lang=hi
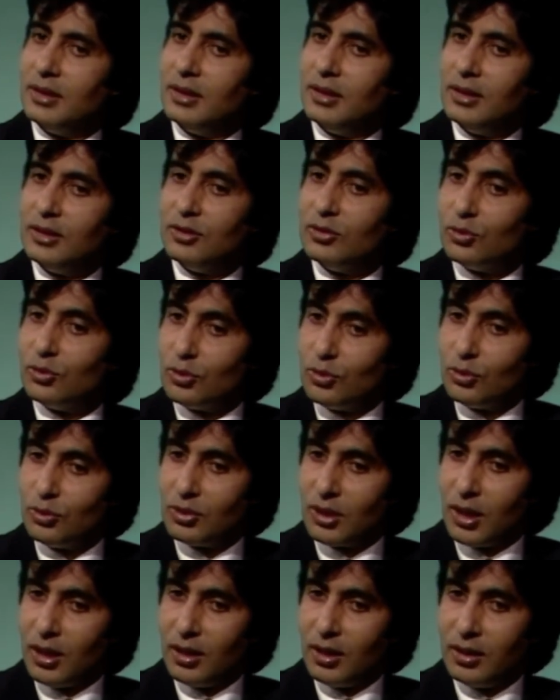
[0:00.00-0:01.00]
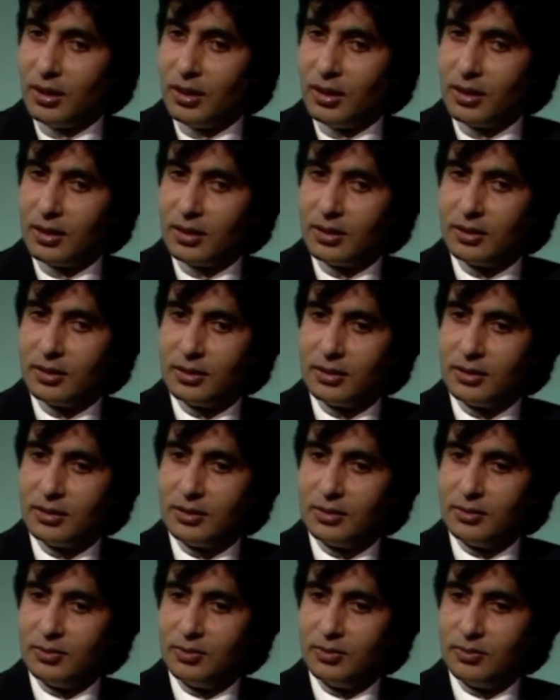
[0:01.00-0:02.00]
इन दोनों का एक
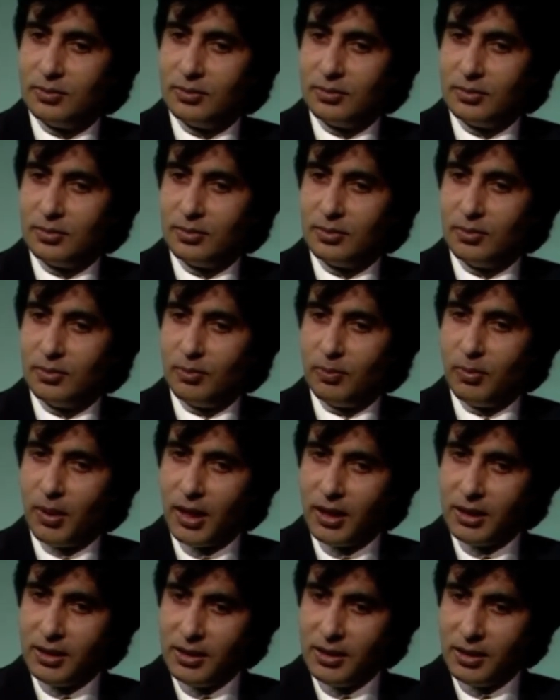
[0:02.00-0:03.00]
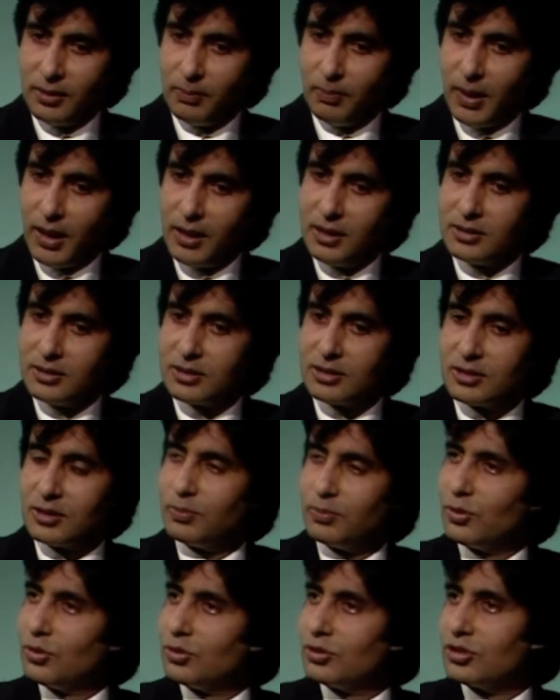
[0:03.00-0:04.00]
बड़ा ही एक बैलेंस्ड
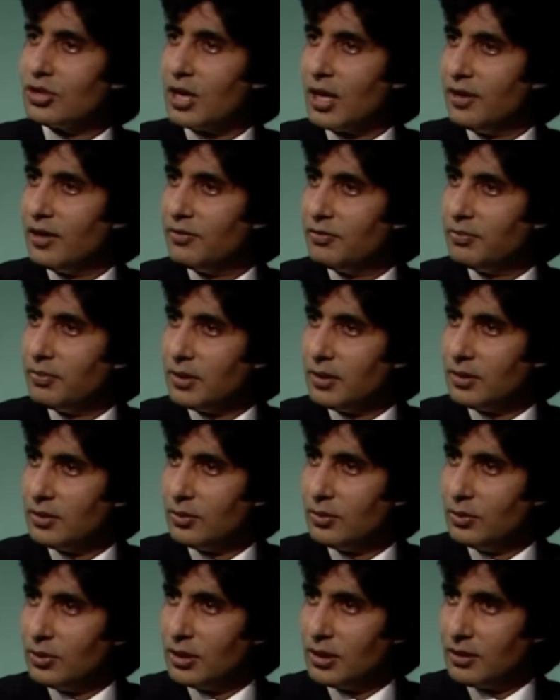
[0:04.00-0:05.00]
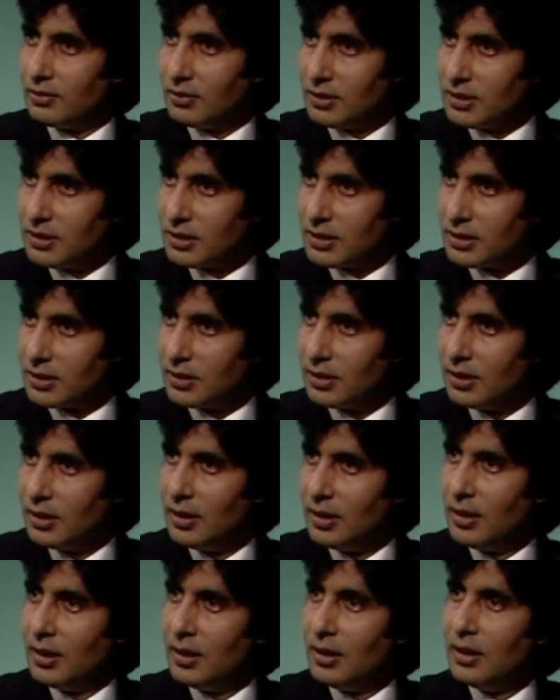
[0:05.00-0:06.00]
अप्रोच लाइफ में होने की वजह से
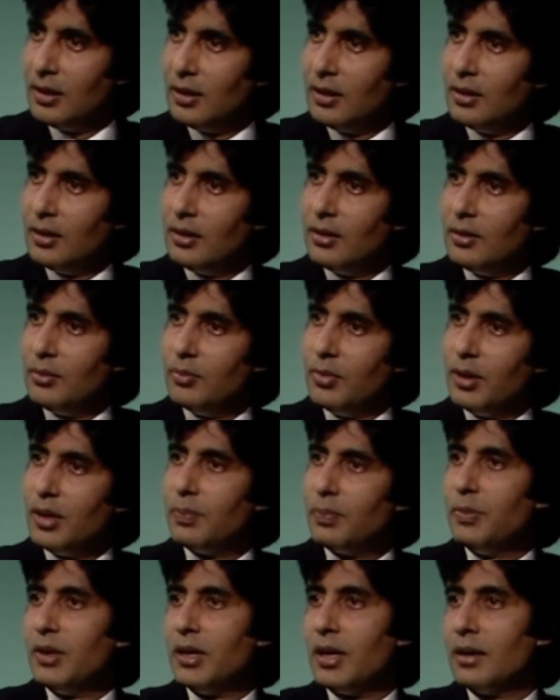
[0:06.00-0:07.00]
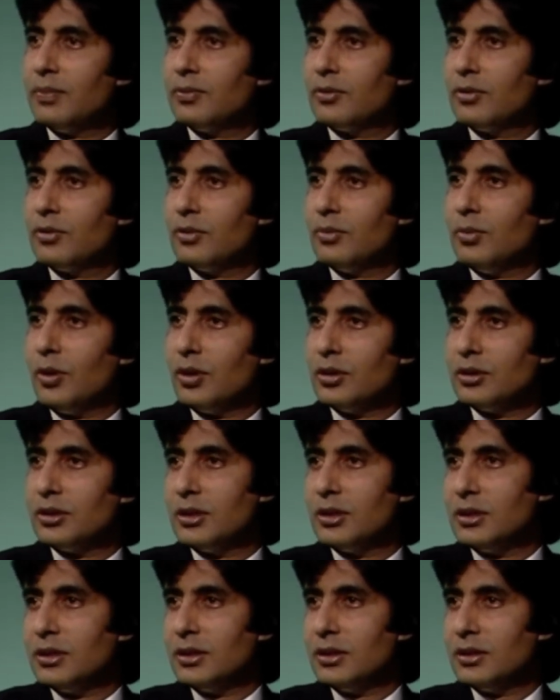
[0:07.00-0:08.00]
मैं अपने आप को बहुत
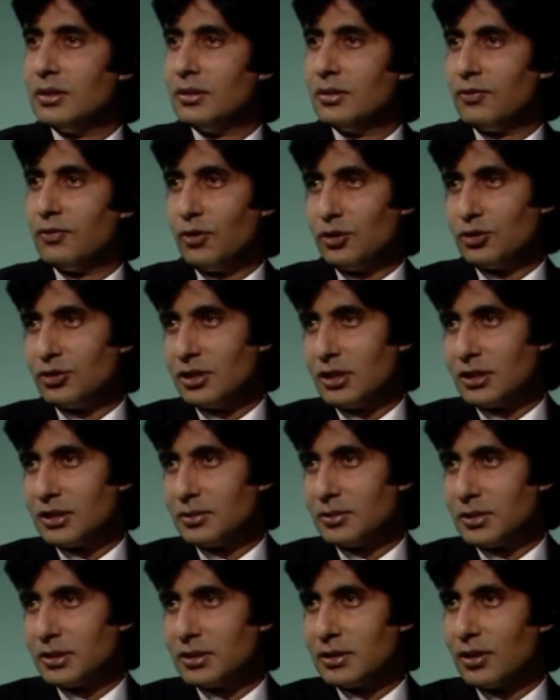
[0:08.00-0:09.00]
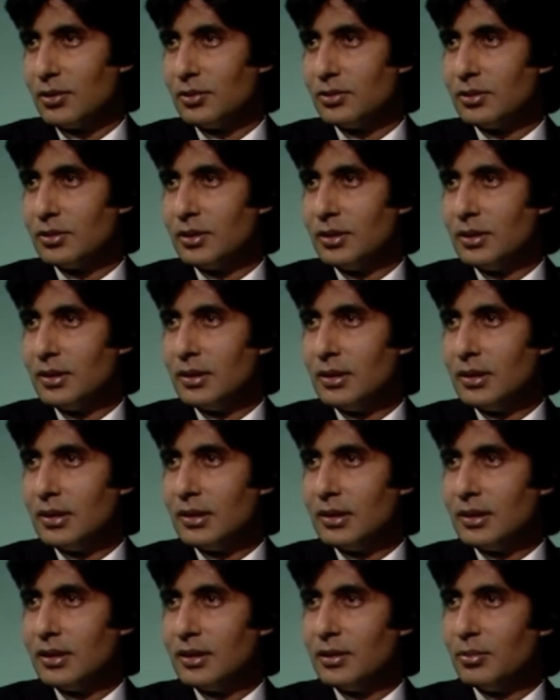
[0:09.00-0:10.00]
ही फॉर्चुनेट समझता हूँ
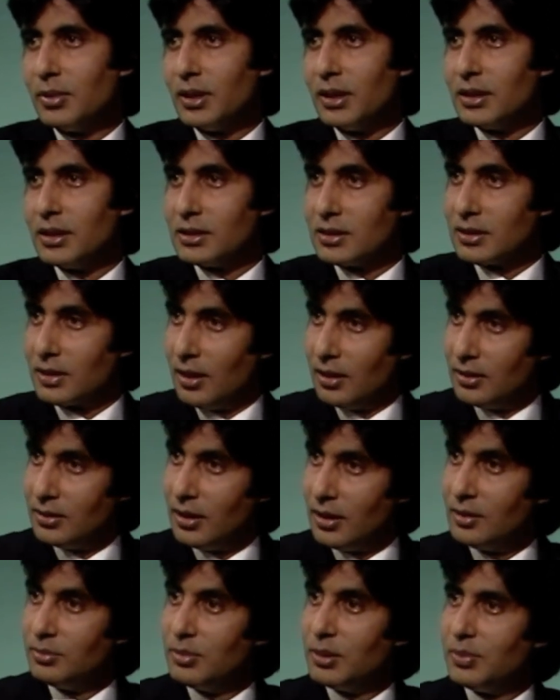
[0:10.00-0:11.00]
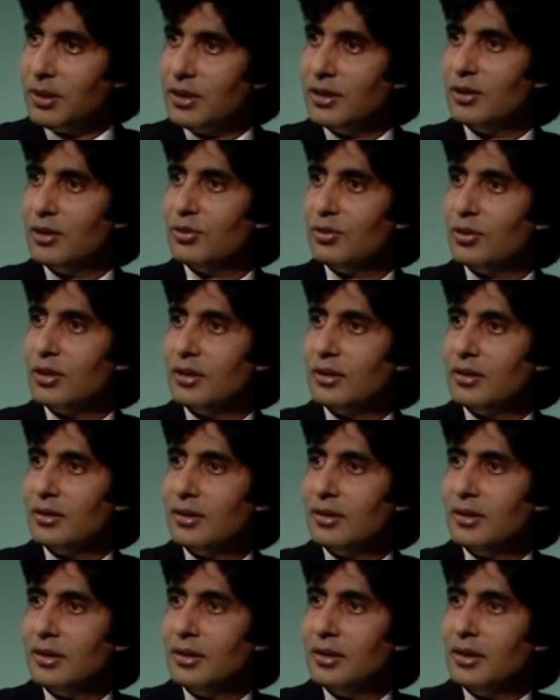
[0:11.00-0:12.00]
कि मैं इस ख़ानदान में पैदा हुआ
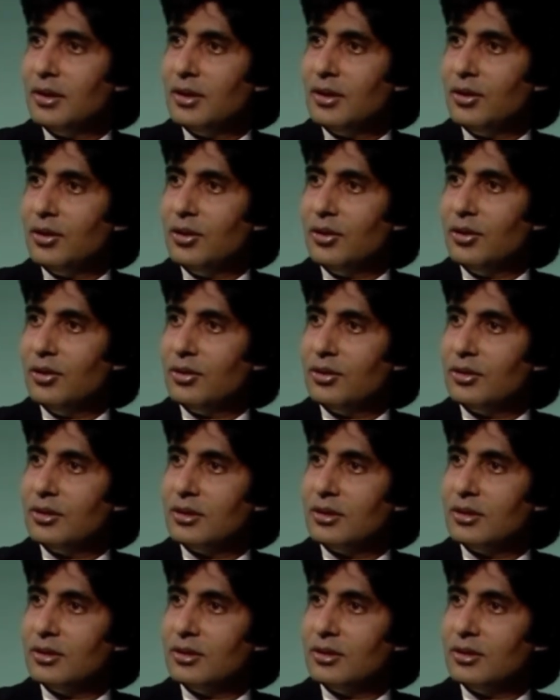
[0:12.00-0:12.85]
और